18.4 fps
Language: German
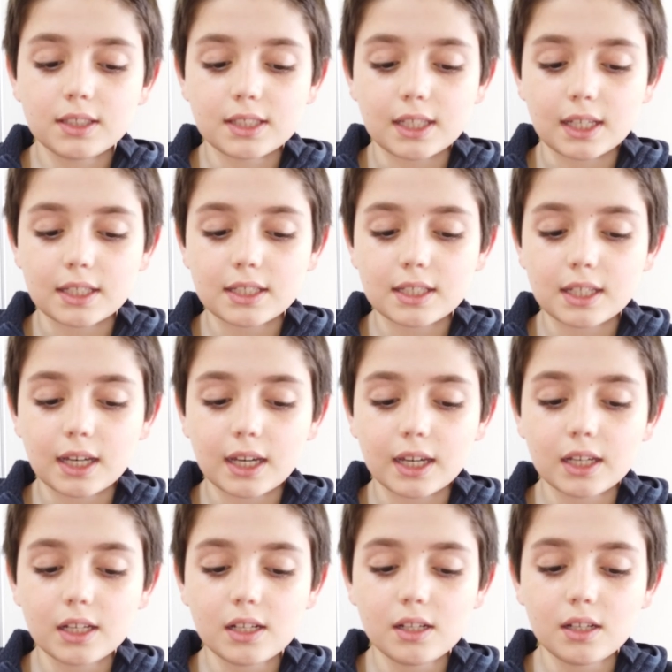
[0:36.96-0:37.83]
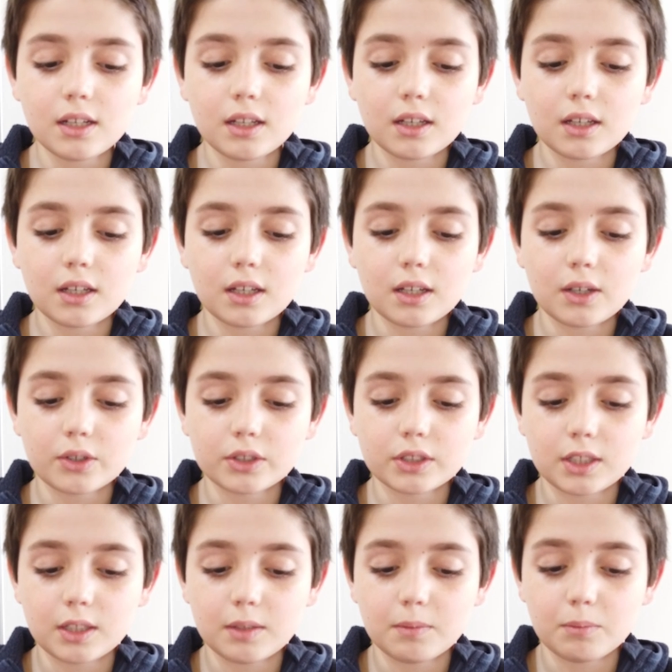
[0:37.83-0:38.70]
Dieser Teil
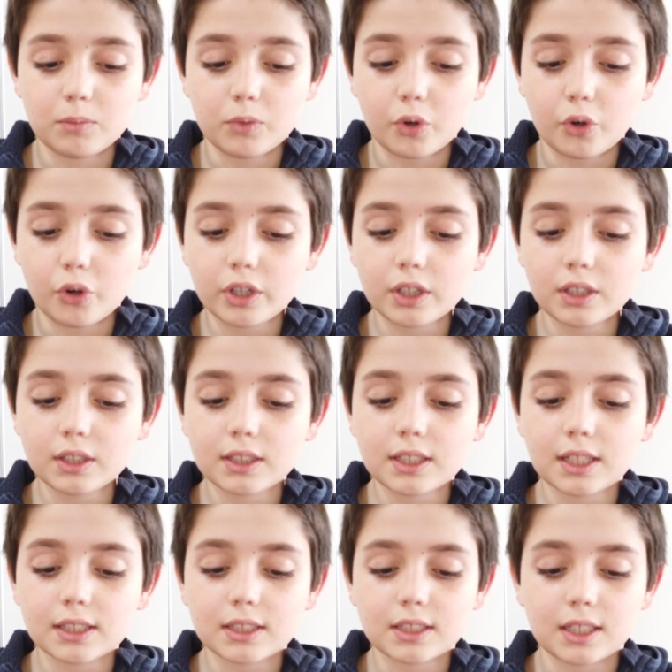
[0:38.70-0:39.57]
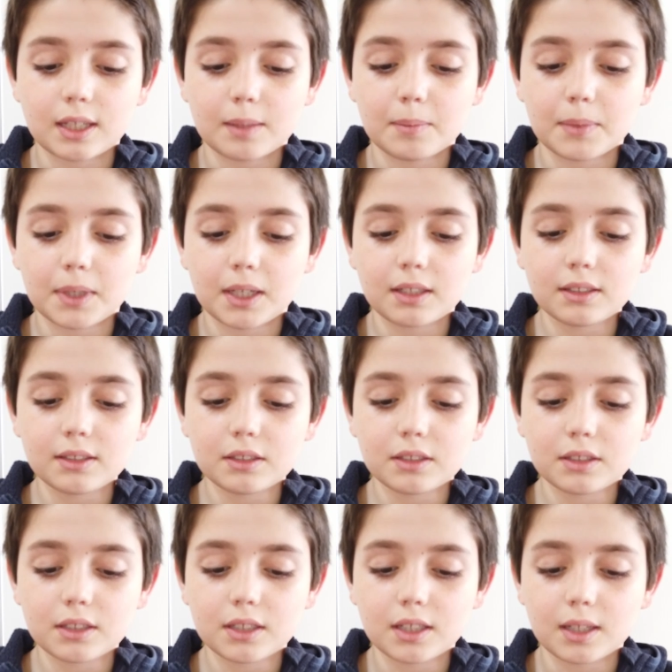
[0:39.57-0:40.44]
aus dem Neuen
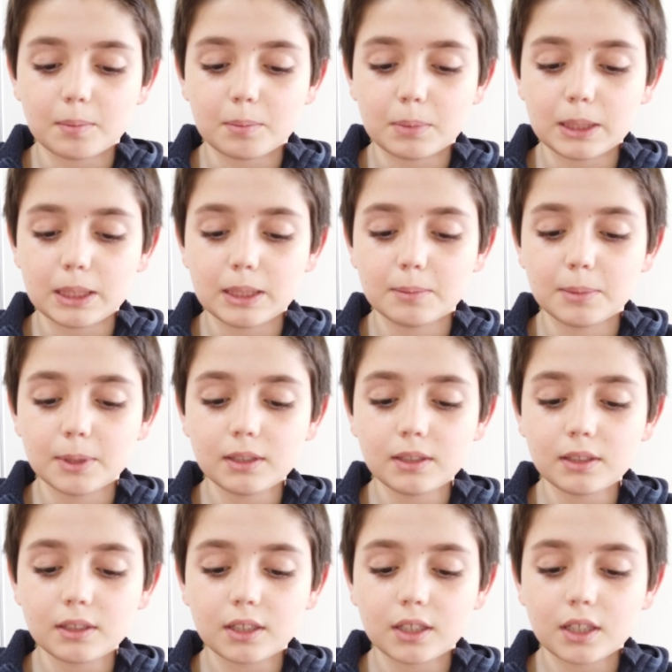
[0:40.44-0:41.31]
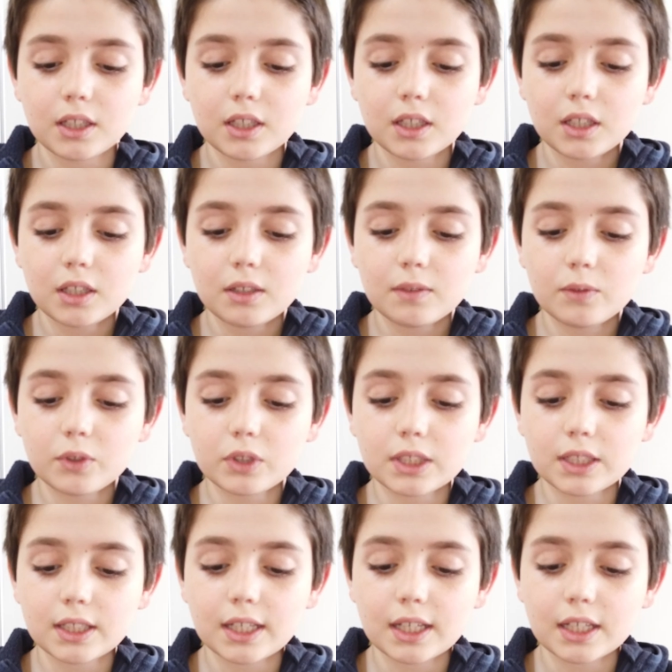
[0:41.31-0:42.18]
Testament der Bibel
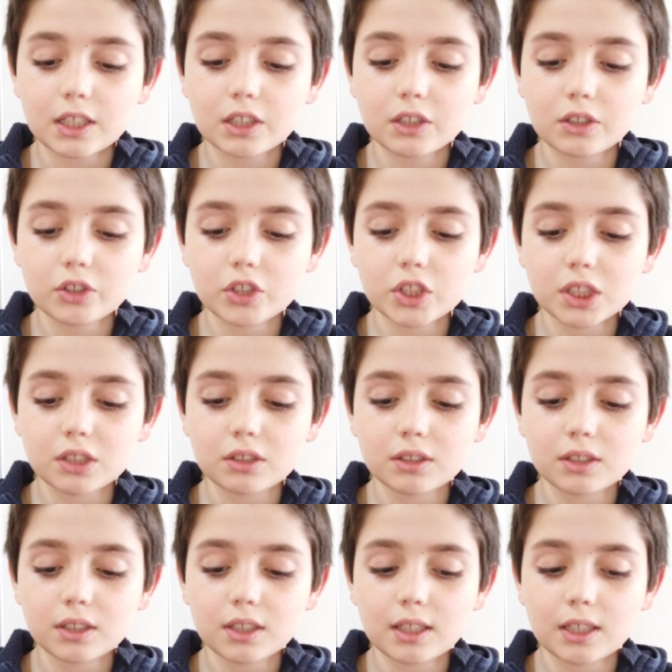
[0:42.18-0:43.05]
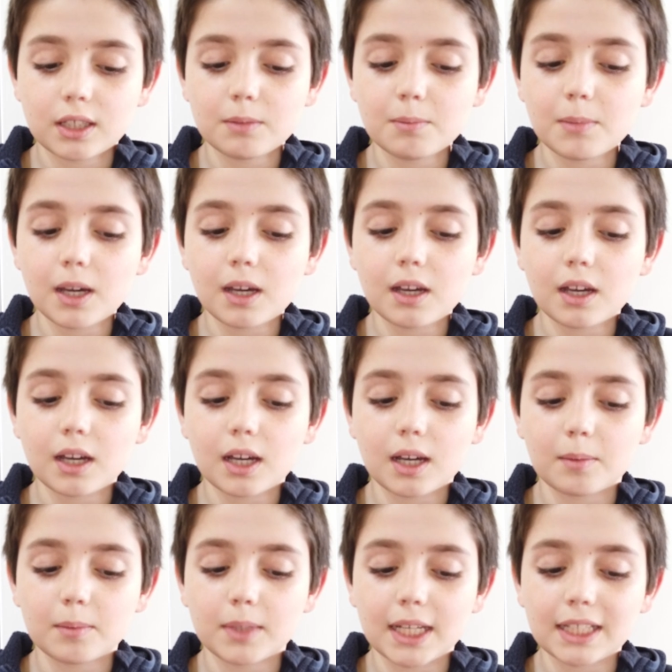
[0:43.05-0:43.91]
wird in der Kirche immer
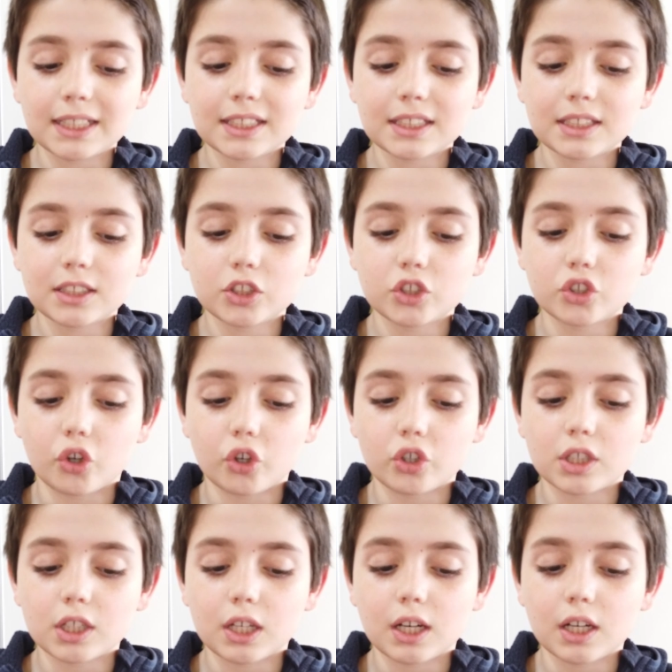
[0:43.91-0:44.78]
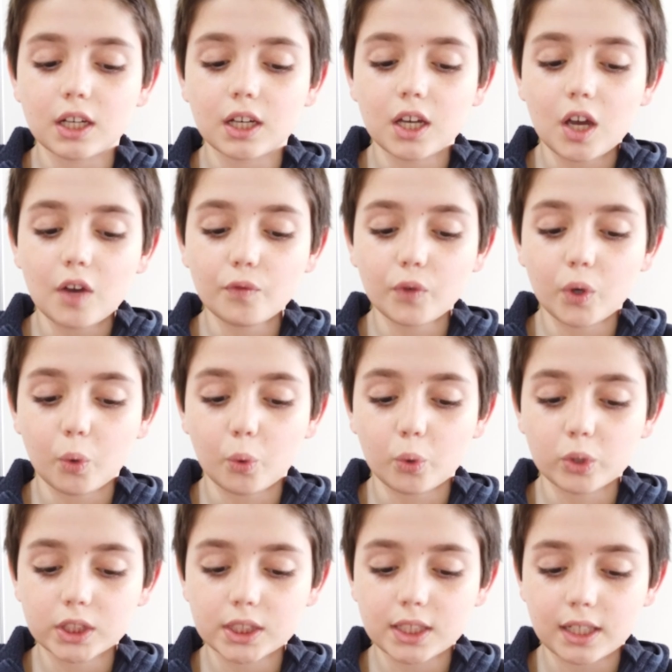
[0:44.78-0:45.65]
am letzten Sonntag vor
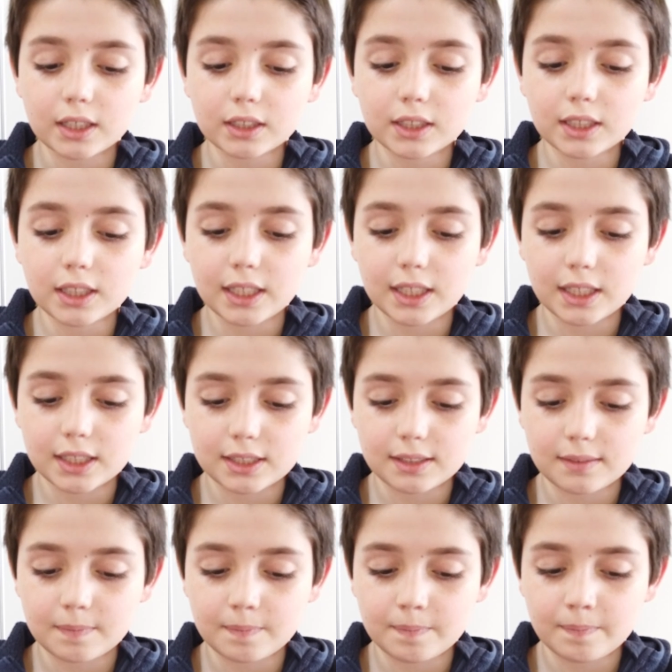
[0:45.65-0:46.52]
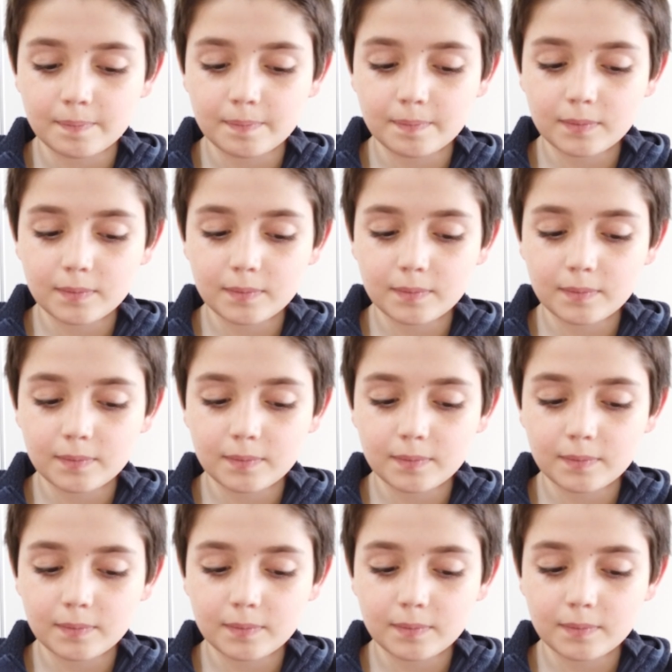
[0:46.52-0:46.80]
Ostern gelesen.